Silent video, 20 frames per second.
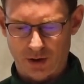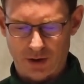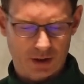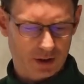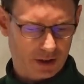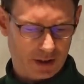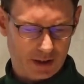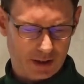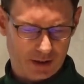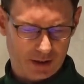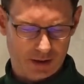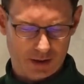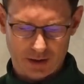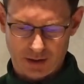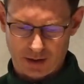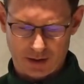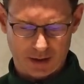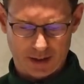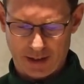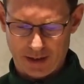就就
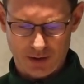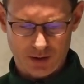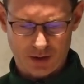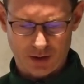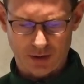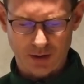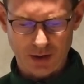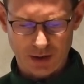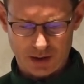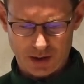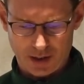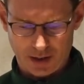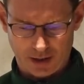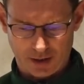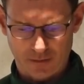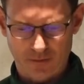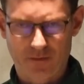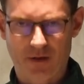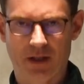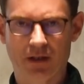是很久以
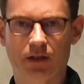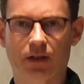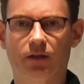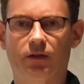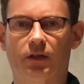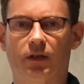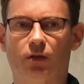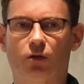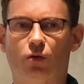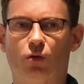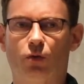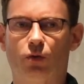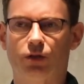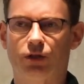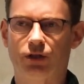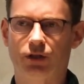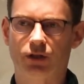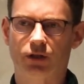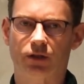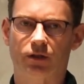前发生的故
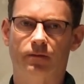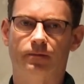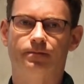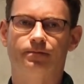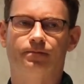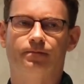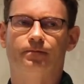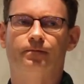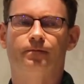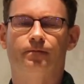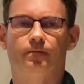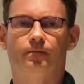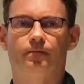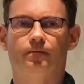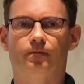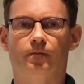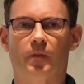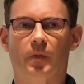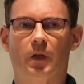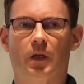事。
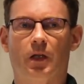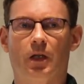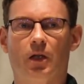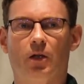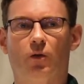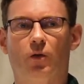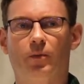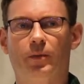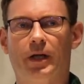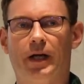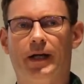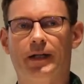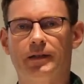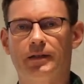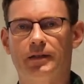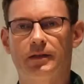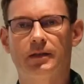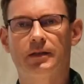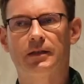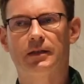我们还
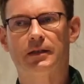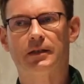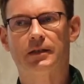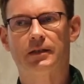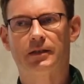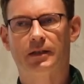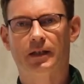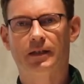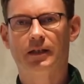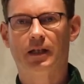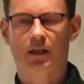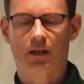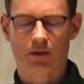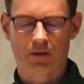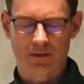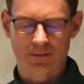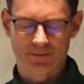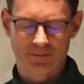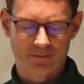是想要，